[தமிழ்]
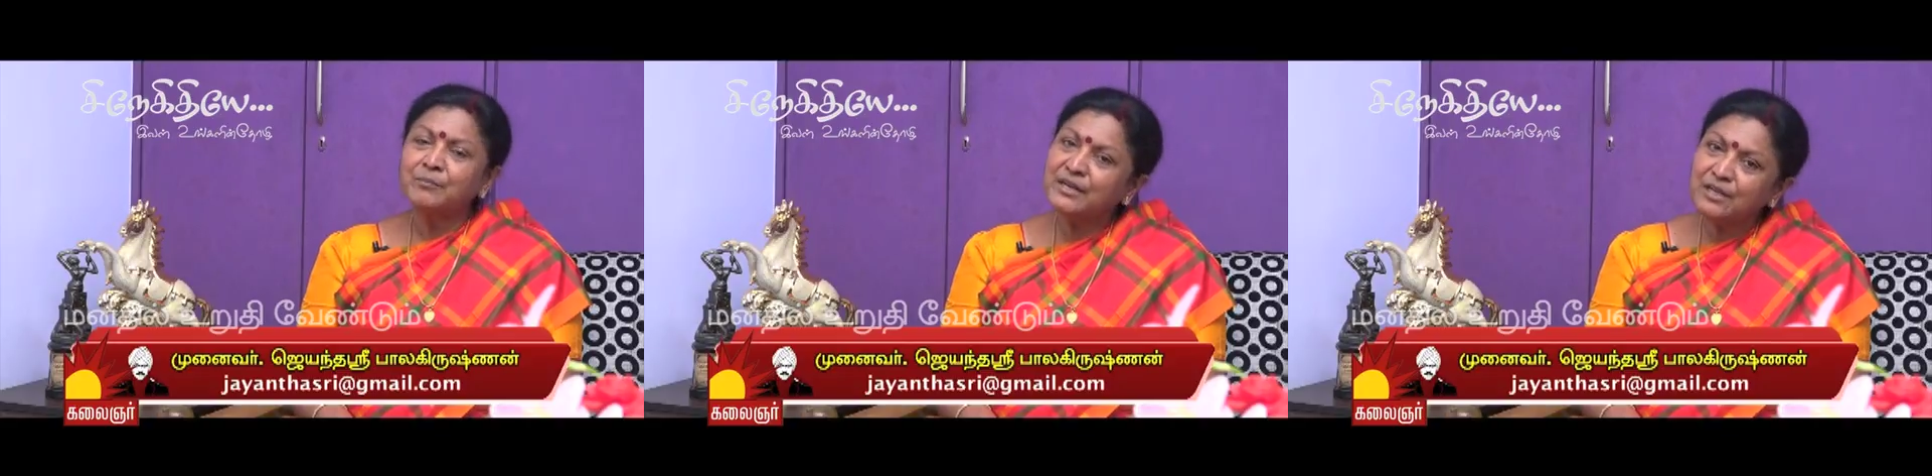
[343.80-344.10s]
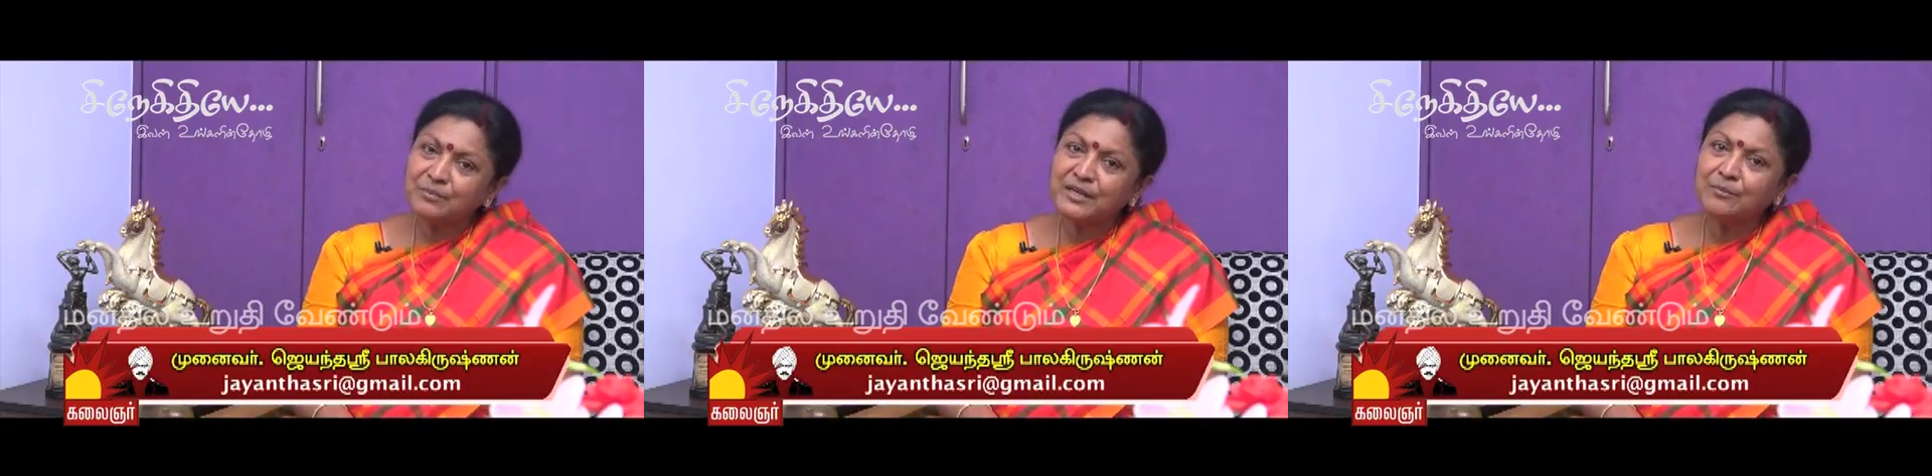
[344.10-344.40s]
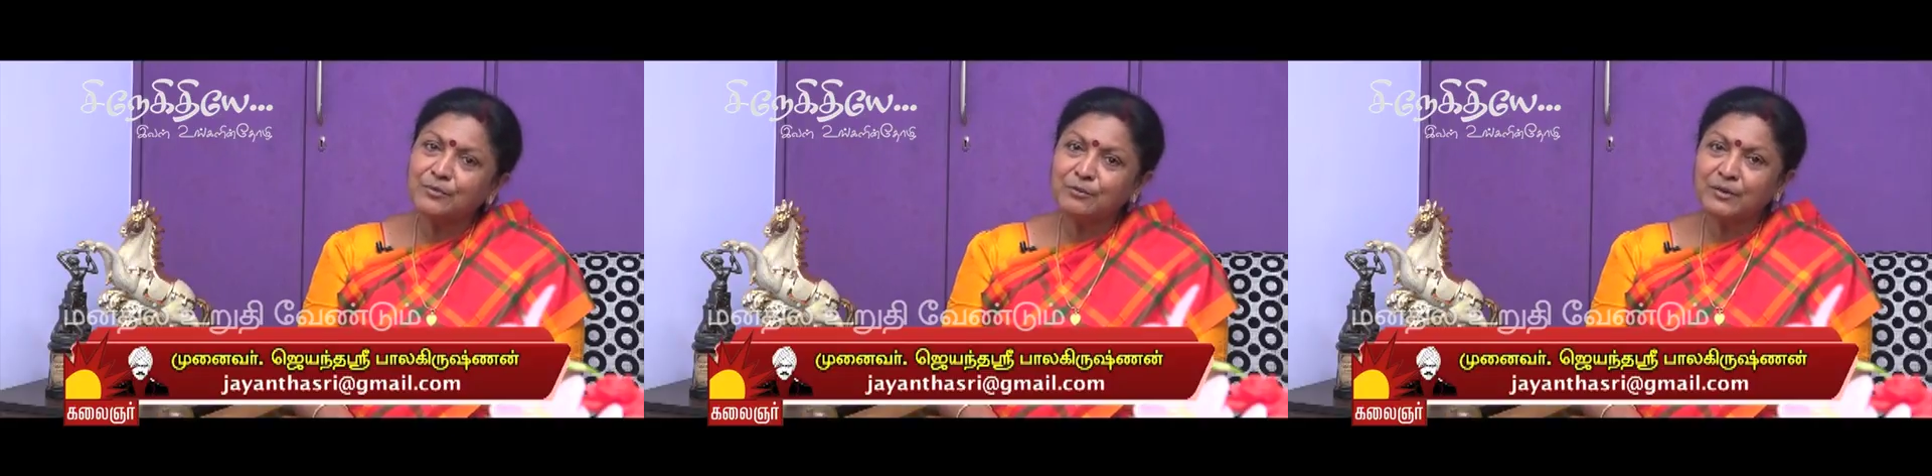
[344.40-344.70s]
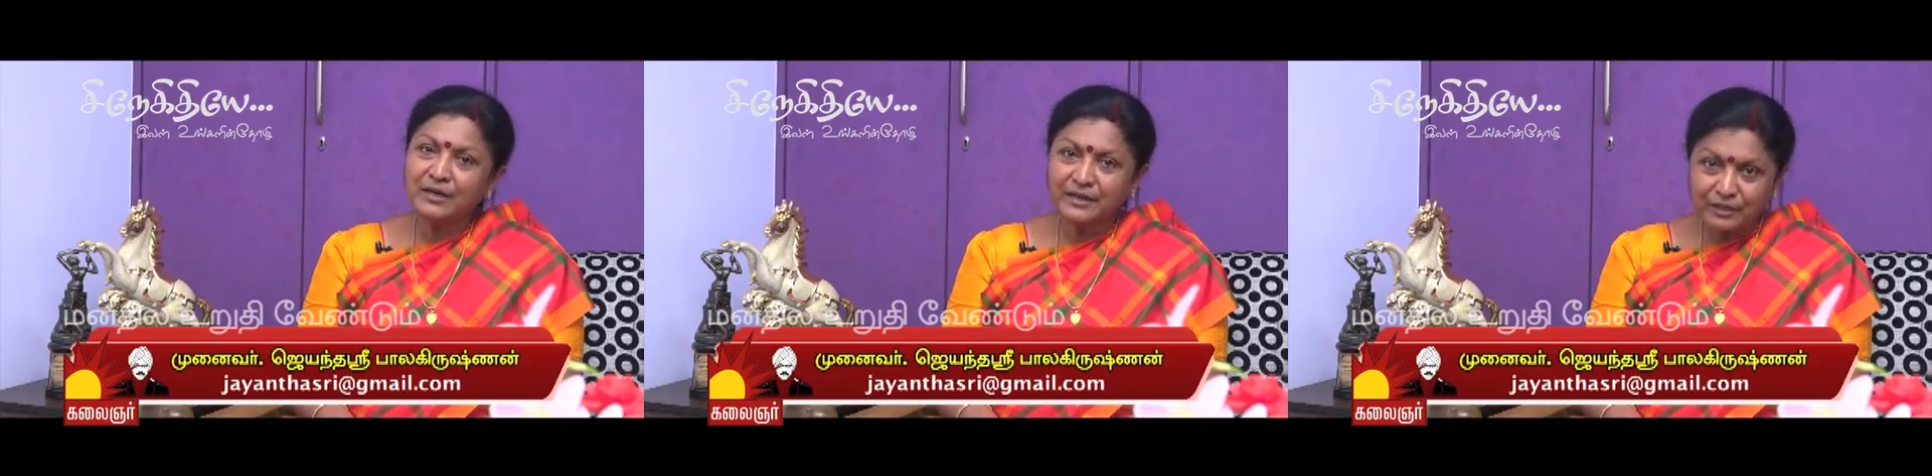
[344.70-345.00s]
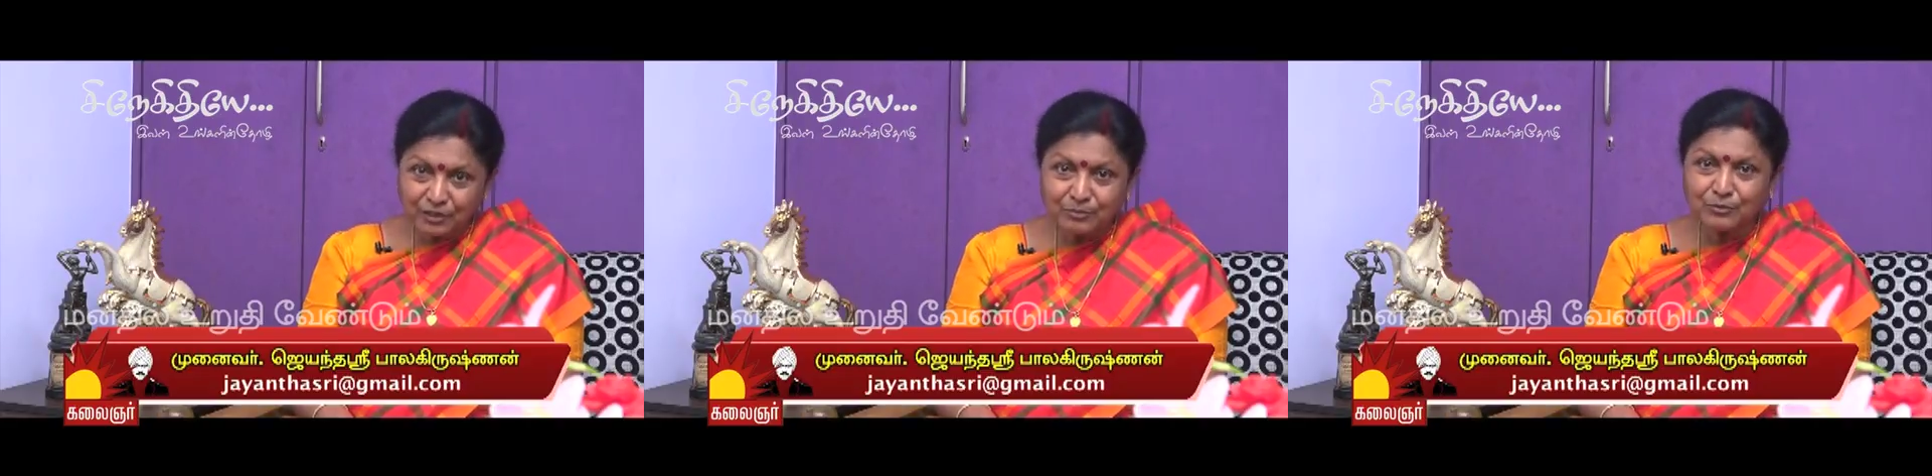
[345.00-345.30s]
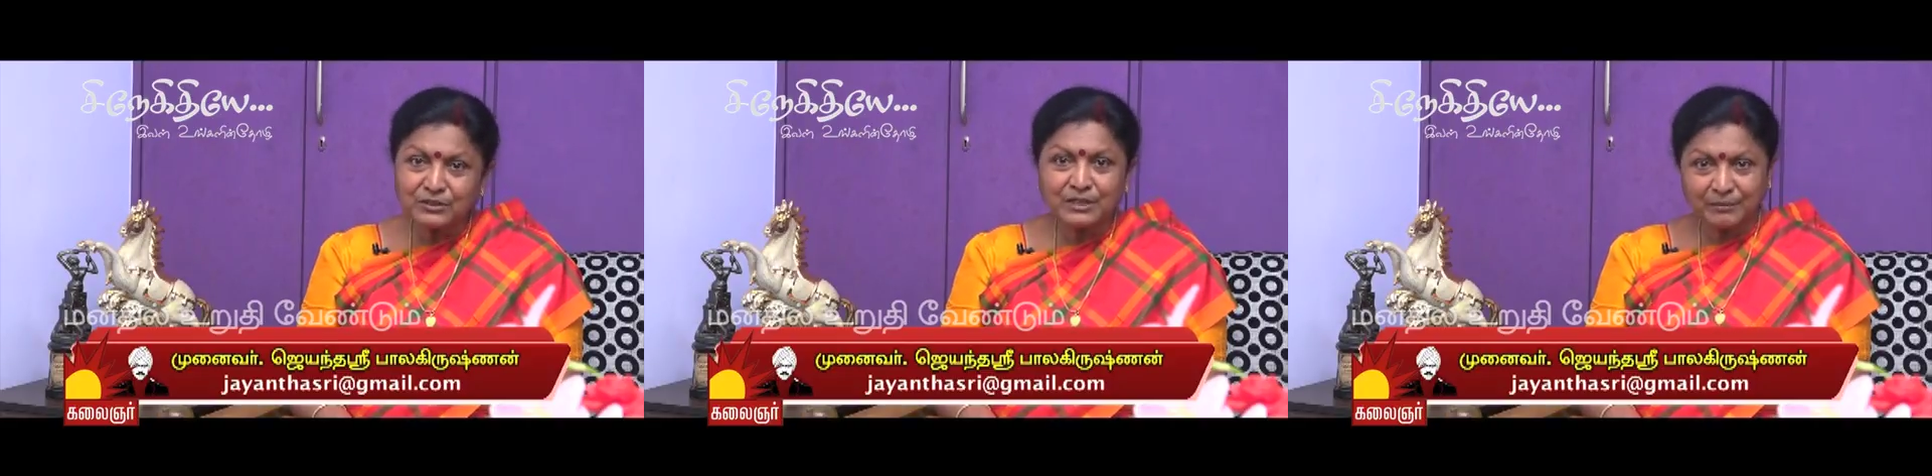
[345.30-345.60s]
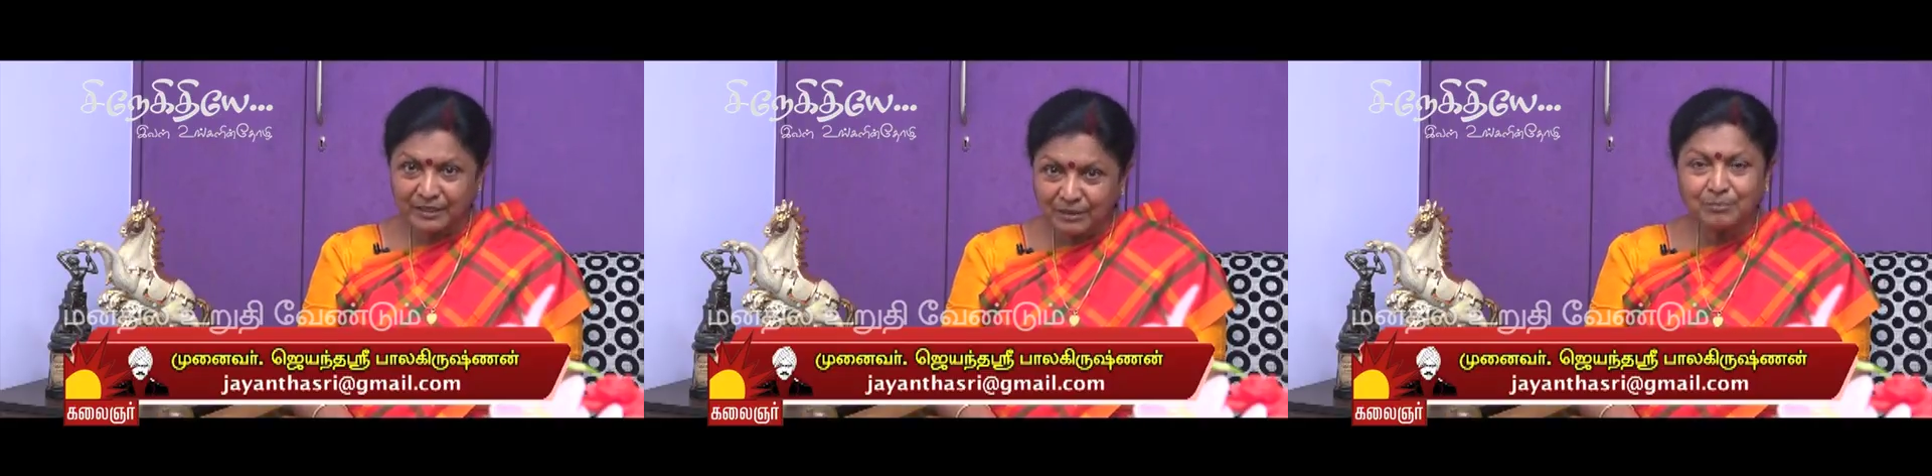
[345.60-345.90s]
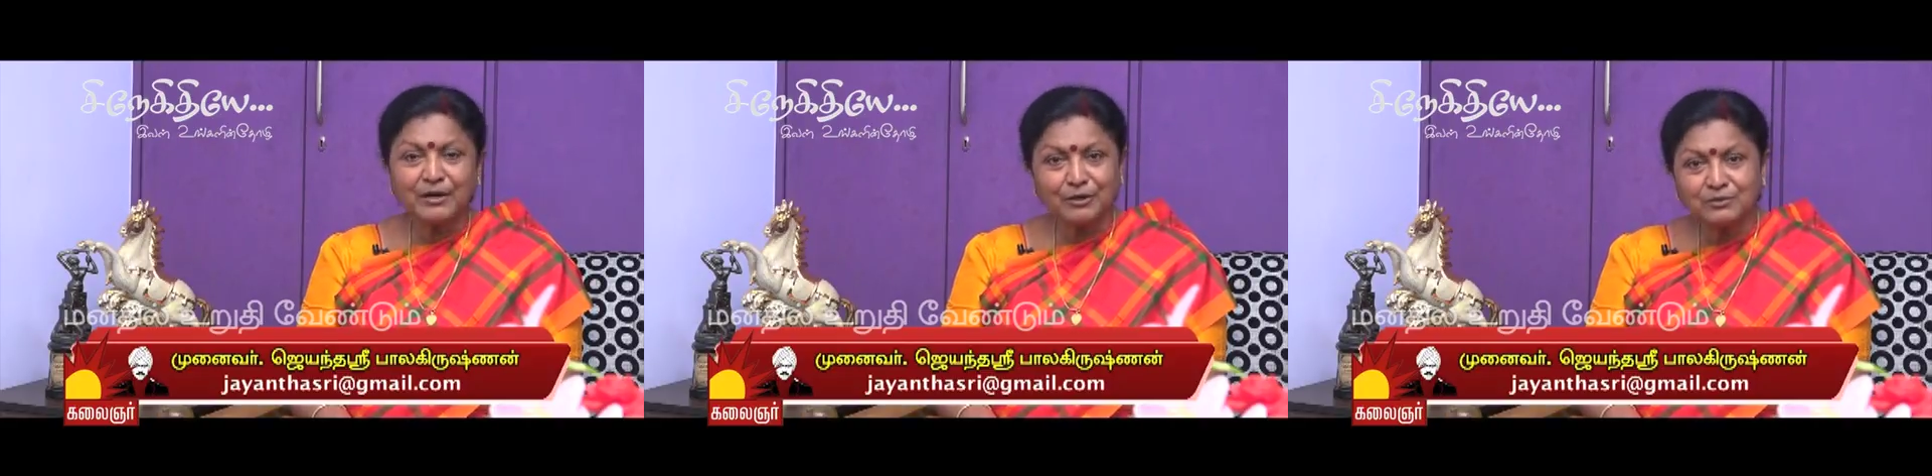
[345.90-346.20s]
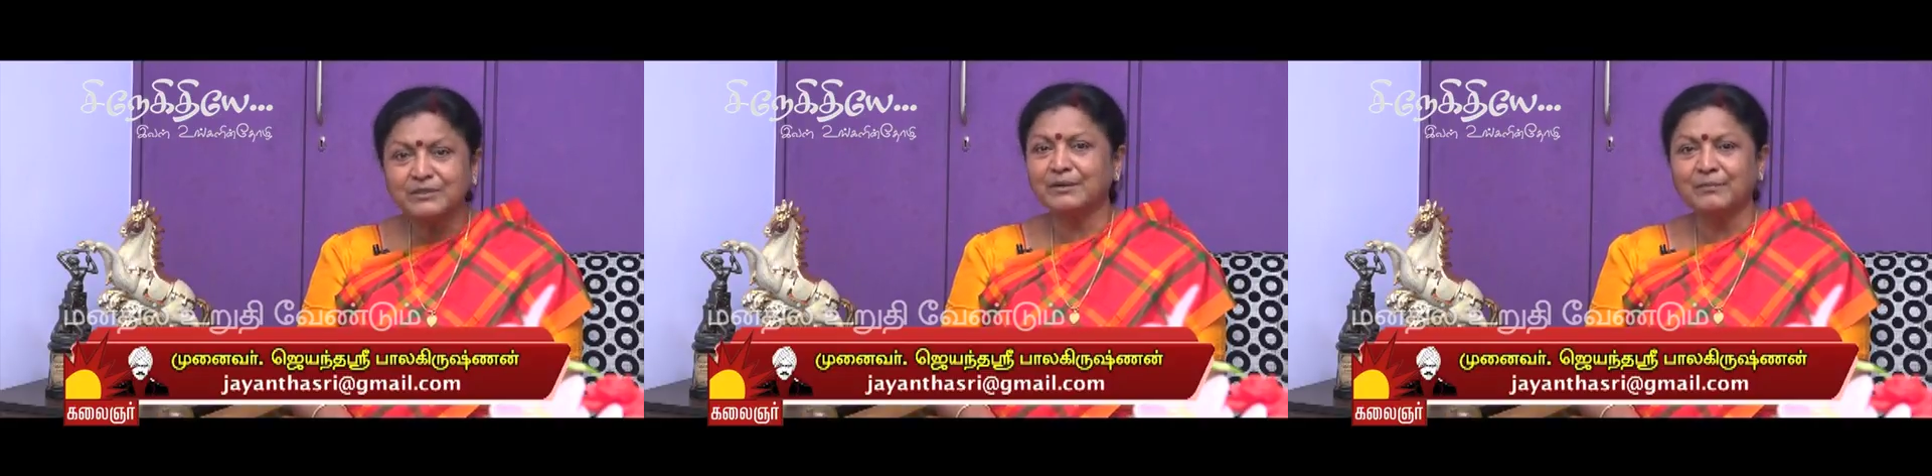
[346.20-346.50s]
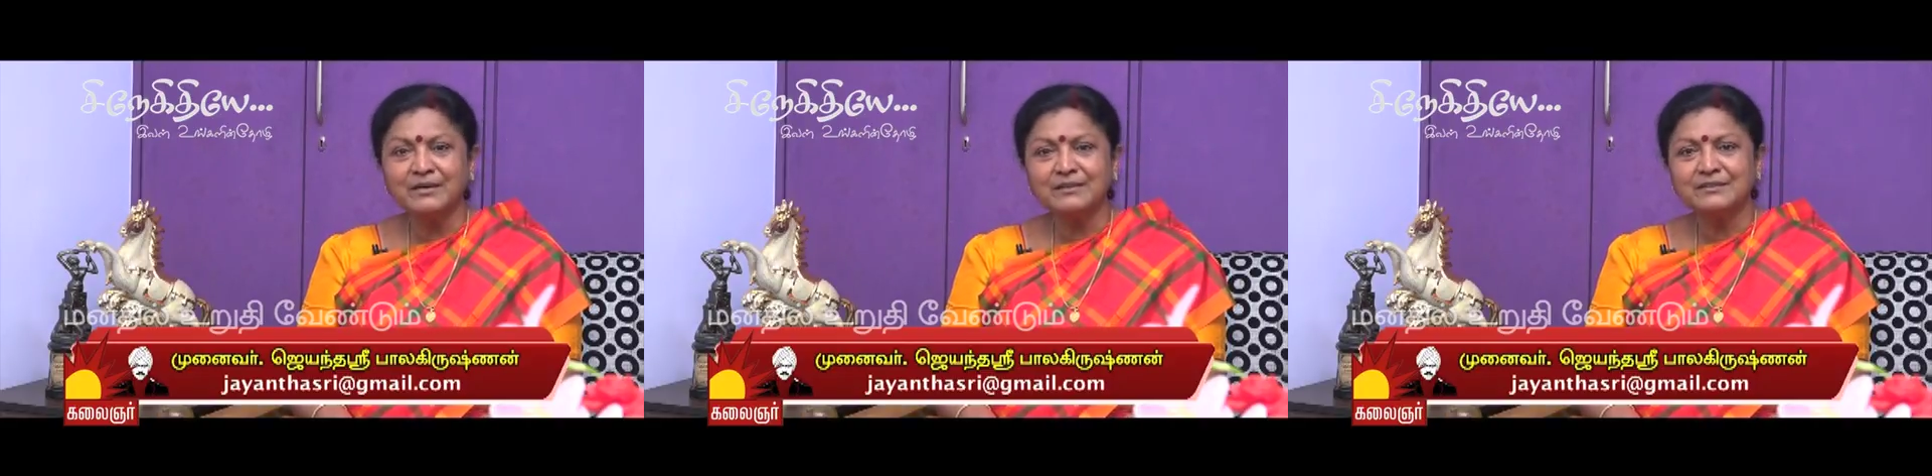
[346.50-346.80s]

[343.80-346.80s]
பெரிய பெரிய முடிவுகள் எடுக்கும் பொழுது நம்ம என்ன பண்ணுறோம் தெரியுமா